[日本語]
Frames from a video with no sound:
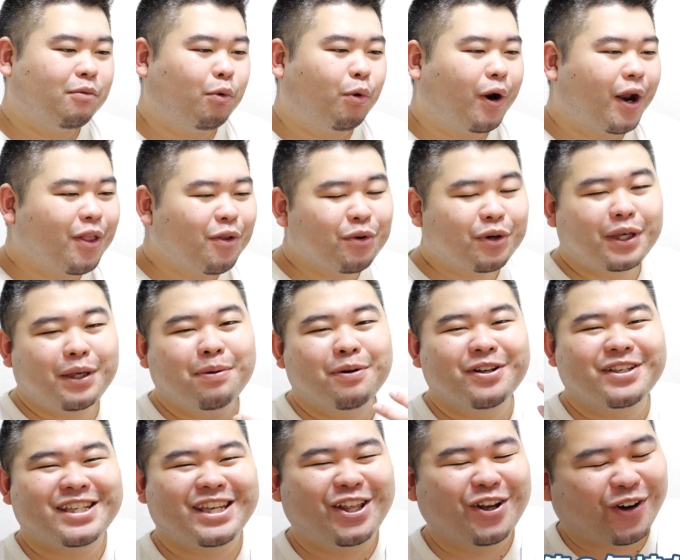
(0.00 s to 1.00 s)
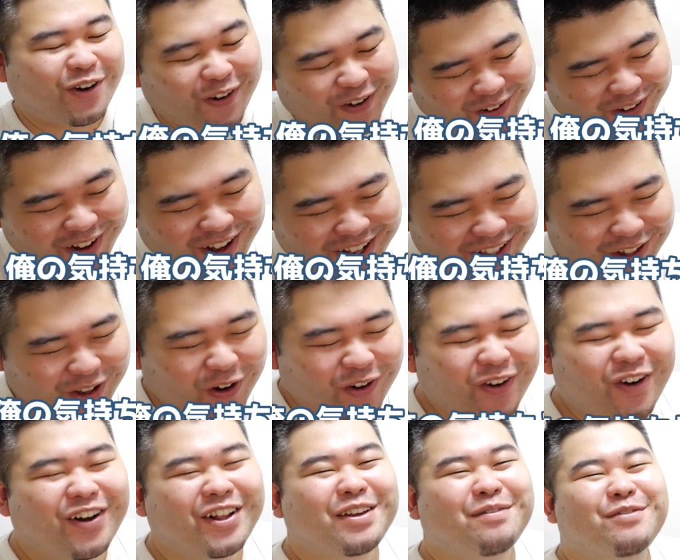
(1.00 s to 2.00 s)
俺の気持ちどこ、ど
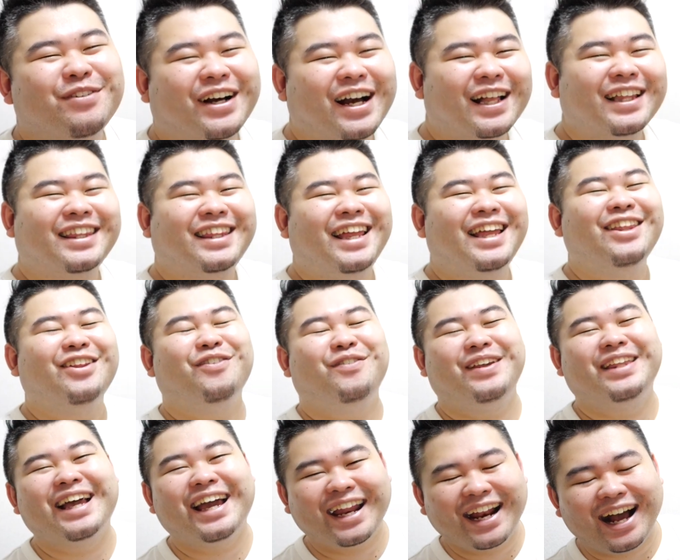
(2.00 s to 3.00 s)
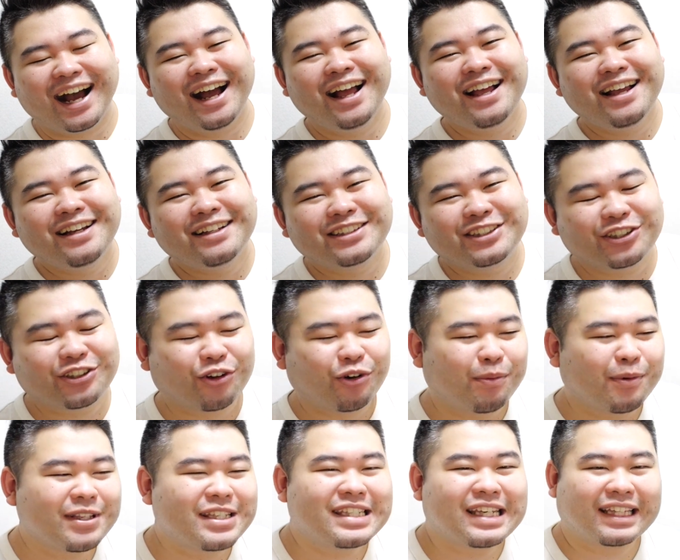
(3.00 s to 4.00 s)
こに向かってんのみたいな、ちょっと
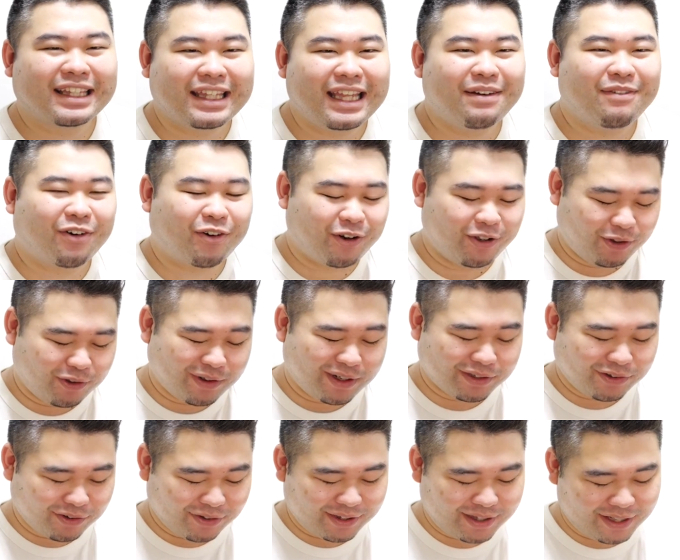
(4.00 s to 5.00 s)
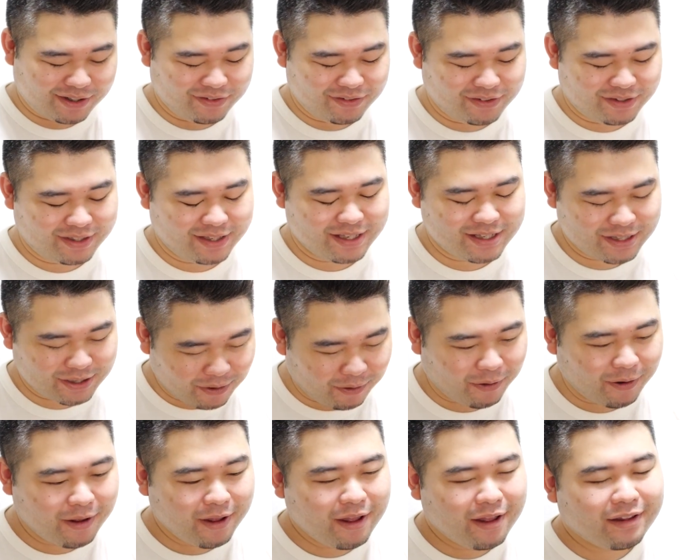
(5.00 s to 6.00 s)
思っちゃって今これ動画撮ってるんです
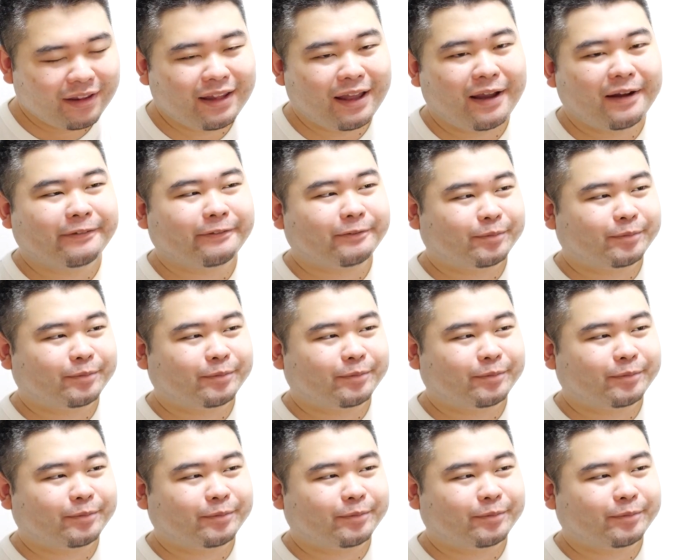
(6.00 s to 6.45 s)
よ。で、